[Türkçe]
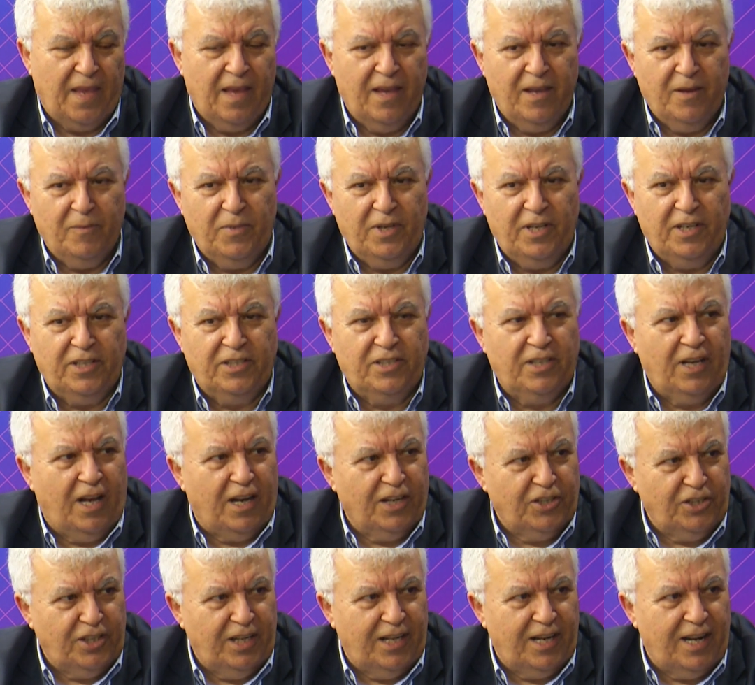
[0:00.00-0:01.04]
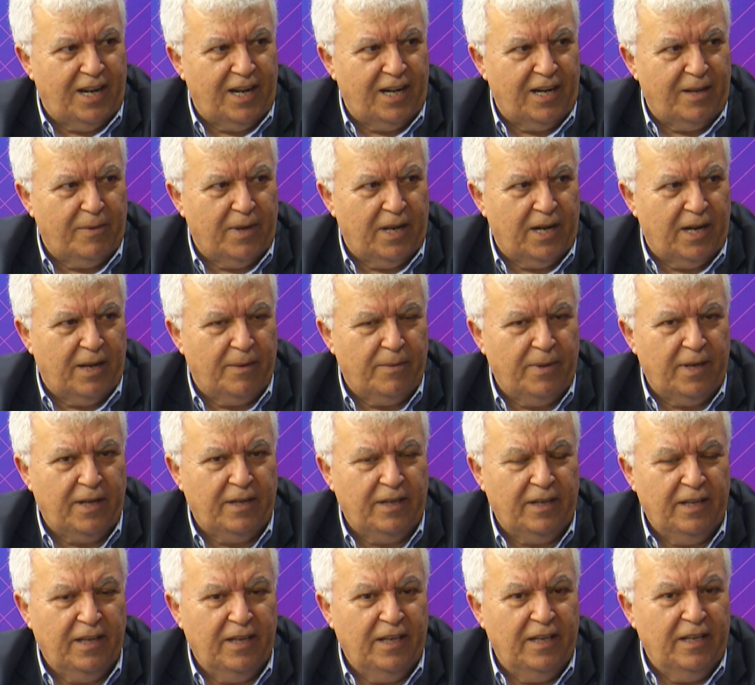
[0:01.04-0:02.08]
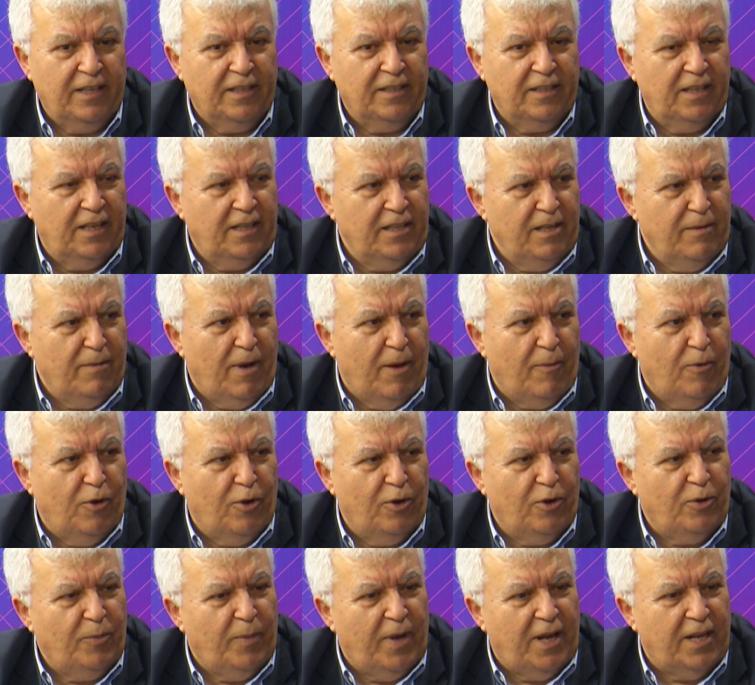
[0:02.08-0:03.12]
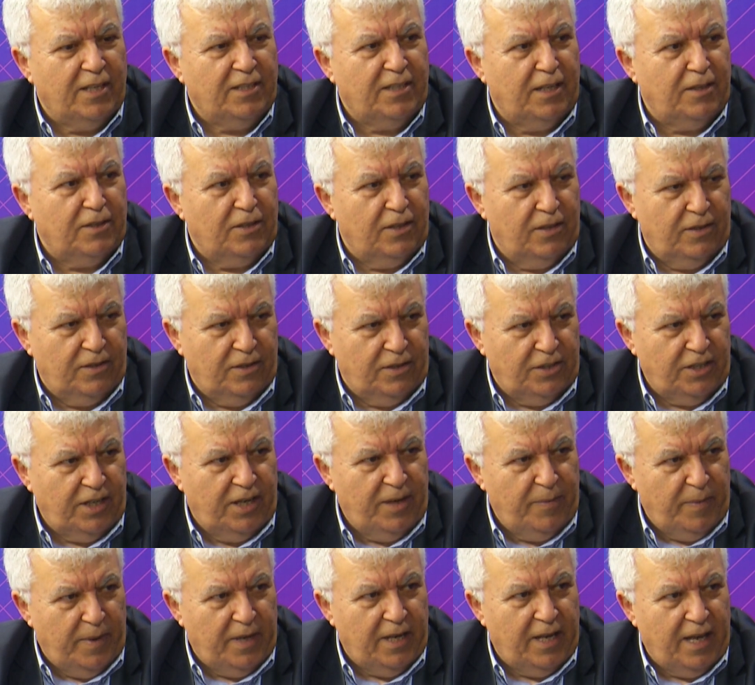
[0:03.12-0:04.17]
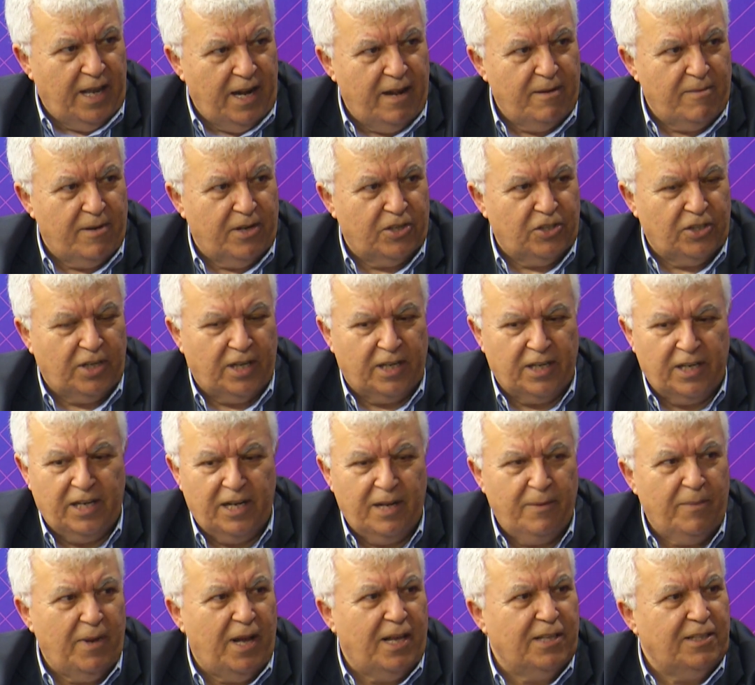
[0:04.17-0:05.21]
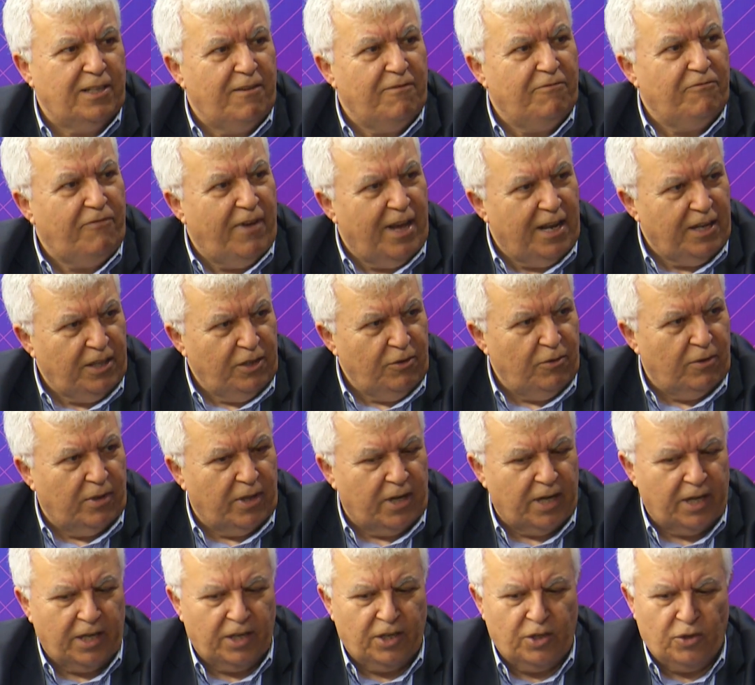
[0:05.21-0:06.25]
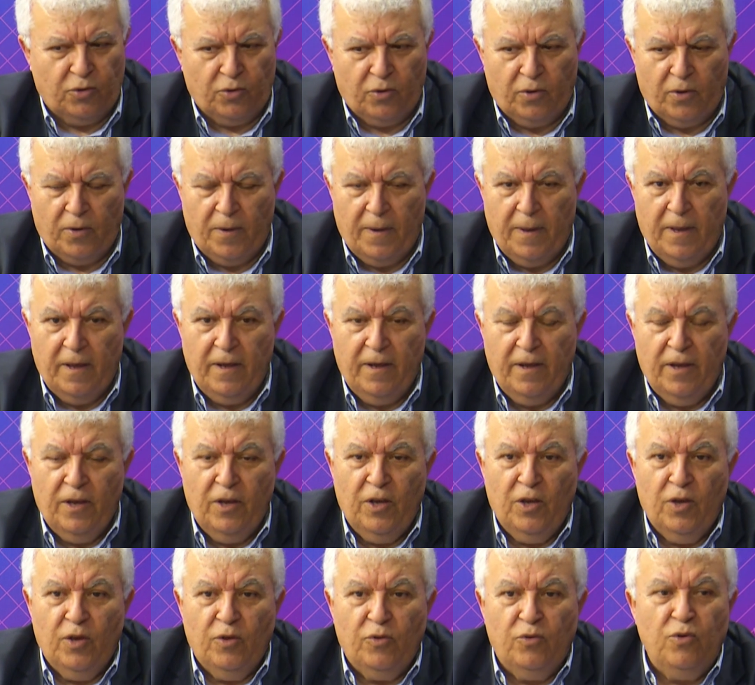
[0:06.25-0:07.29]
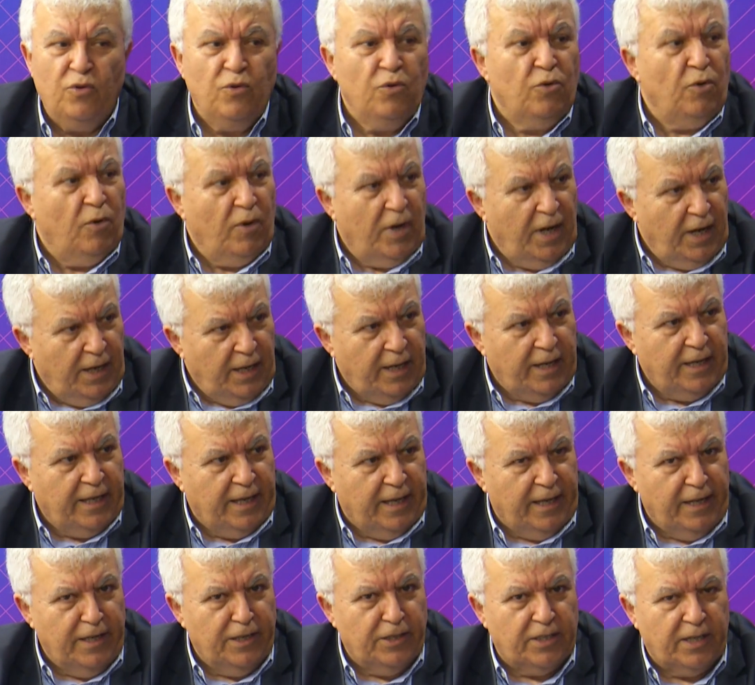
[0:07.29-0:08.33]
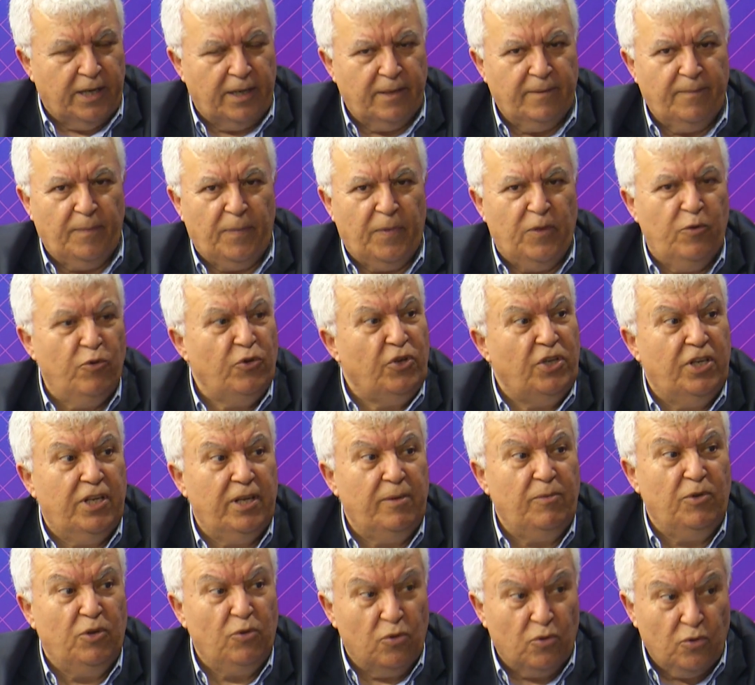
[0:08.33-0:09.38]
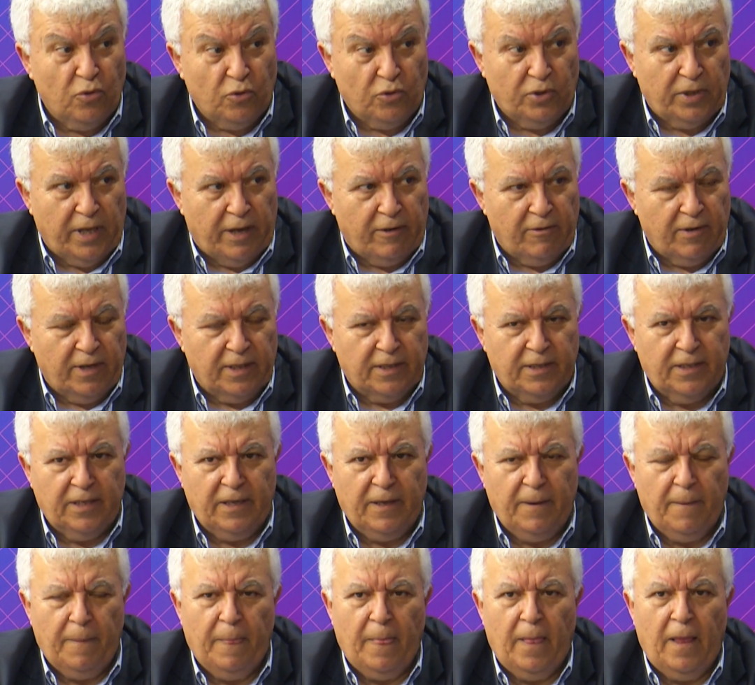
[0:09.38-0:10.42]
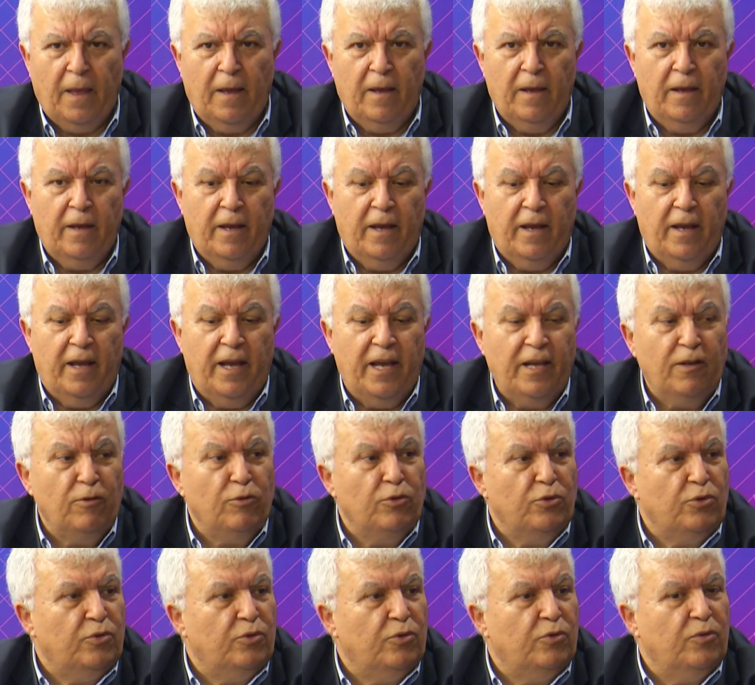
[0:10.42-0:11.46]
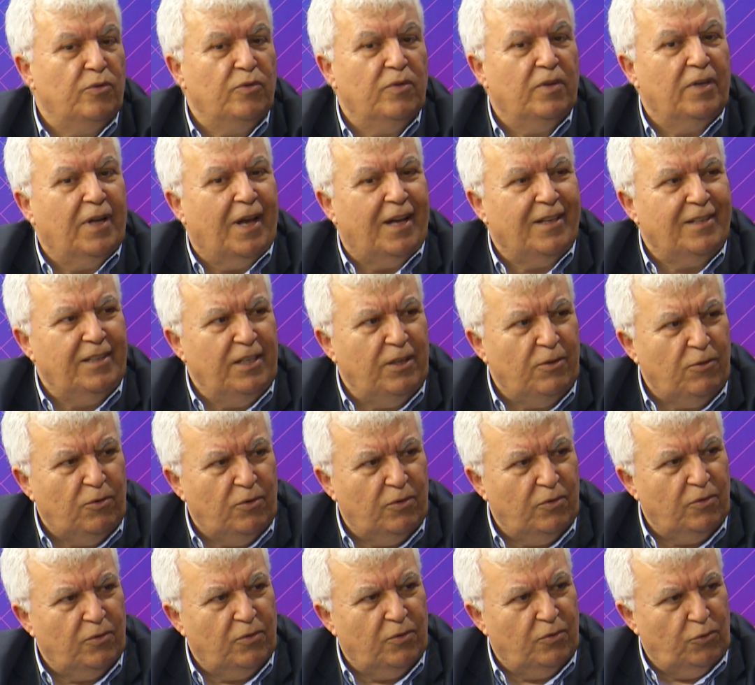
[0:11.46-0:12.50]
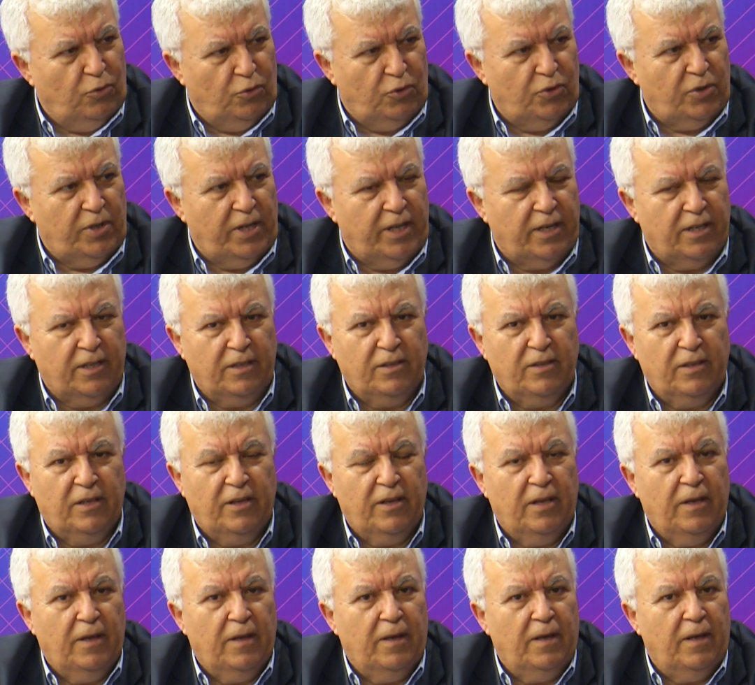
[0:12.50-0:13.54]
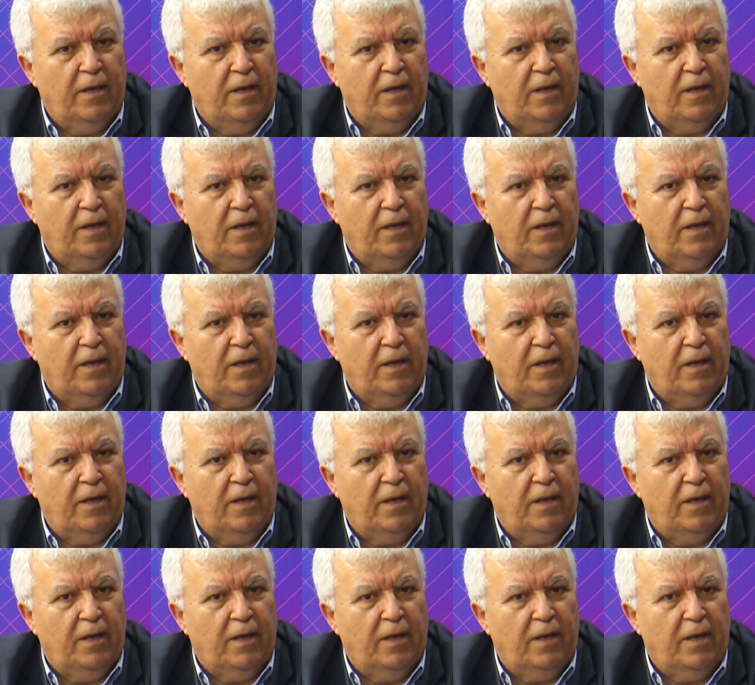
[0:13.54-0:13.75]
Birisi Akşener'le beraber. E, İmamoğlu bazen CHP Genel Başkanı ile bazen ferdi olarak gidiyor. Dünkü olayları gelince Türkiye bir hukuk devleti. Henüz adli güçlerin, e,